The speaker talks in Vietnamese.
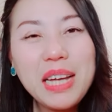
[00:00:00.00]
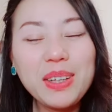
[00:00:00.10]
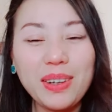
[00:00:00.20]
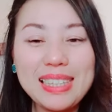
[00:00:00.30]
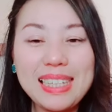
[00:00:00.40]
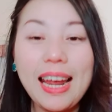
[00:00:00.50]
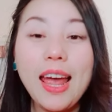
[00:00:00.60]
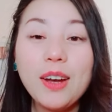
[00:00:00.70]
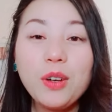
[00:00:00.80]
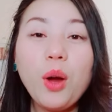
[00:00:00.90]
thật sự
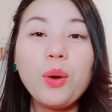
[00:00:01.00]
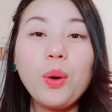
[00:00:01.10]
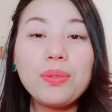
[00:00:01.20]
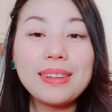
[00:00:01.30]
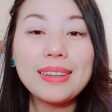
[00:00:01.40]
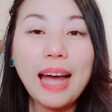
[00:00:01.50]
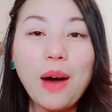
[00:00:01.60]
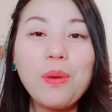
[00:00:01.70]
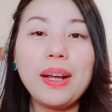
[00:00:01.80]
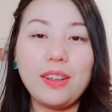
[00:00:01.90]
nó nóng
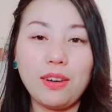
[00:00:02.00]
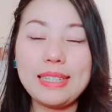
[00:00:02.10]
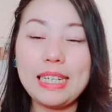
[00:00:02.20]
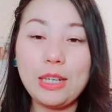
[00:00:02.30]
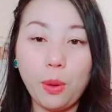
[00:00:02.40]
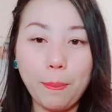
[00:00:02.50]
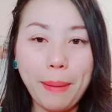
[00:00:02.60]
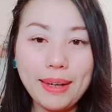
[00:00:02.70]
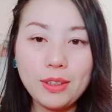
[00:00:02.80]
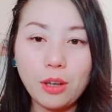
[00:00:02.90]
tao này ạ chỉ nhiều
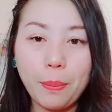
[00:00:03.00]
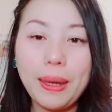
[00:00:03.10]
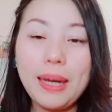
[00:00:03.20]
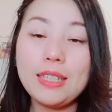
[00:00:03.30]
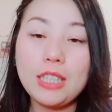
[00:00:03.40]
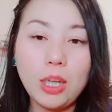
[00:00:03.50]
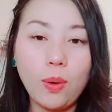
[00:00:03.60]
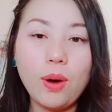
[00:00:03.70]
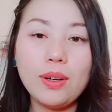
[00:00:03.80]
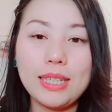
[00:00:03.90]
ba cho có bé li
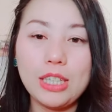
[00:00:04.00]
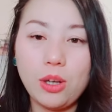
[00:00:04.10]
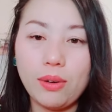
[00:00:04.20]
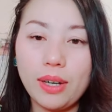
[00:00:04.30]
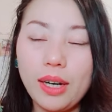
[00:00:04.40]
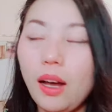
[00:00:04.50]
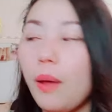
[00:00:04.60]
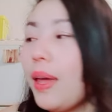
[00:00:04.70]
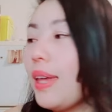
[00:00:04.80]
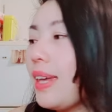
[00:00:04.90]
trậu hoặc li sông nè
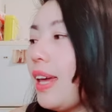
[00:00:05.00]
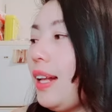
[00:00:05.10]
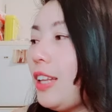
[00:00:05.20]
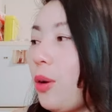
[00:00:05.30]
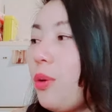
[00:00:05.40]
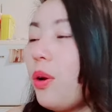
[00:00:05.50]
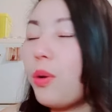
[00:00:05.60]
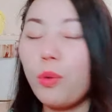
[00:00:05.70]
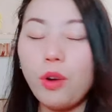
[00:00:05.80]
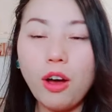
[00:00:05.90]
giờ linh tại nó
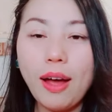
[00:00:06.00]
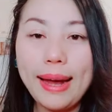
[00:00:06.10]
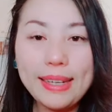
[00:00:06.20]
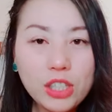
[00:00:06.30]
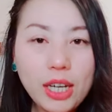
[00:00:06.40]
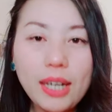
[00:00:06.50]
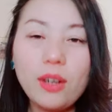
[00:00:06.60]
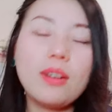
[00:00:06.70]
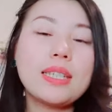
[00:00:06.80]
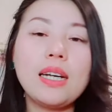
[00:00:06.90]
cũng lo hay chơi li
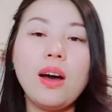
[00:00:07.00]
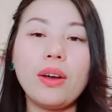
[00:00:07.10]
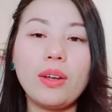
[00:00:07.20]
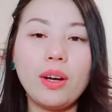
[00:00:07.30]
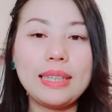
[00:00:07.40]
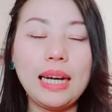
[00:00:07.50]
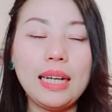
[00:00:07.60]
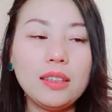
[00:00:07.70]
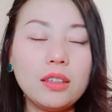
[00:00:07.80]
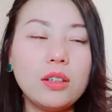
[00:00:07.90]
nó sửa ở họ để
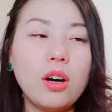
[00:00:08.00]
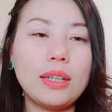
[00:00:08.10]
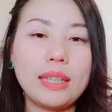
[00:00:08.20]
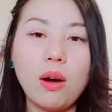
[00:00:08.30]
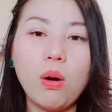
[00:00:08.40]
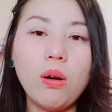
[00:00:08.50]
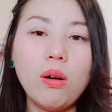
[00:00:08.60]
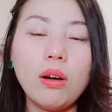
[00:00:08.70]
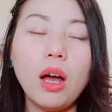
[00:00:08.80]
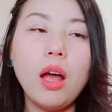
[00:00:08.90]
linh từ họ để
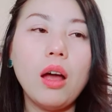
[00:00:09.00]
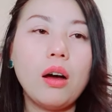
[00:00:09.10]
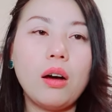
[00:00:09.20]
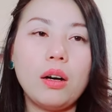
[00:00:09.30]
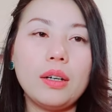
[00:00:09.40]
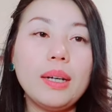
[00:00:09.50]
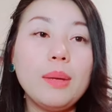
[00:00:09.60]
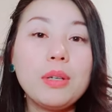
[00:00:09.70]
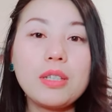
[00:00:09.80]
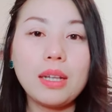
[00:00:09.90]
ô ờ nếu
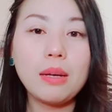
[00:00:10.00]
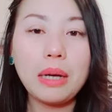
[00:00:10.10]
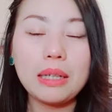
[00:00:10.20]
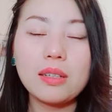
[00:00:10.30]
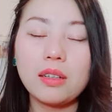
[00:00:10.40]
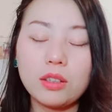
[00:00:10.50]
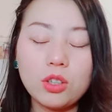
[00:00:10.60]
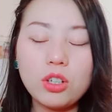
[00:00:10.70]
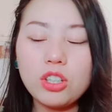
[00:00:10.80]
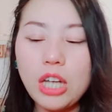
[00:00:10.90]
muốn sao ta mặn xong để
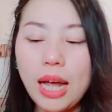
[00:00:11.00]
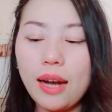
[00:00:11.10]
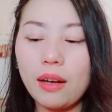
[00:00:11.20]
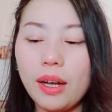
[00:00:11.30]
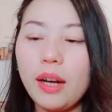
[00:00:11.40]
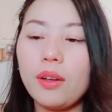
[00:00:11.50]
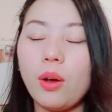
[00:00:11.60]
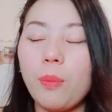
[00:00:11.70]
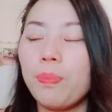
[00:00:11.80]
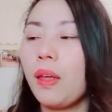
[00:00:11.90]
trôn cha lại thế này
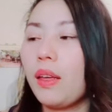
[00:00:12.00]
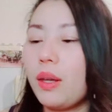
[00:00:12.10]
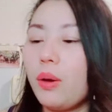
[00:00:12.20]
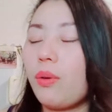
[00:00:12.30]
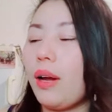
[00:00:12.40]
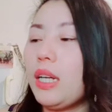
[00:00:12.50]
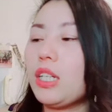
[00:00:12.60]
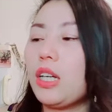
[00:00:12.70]
ạ giờ quay này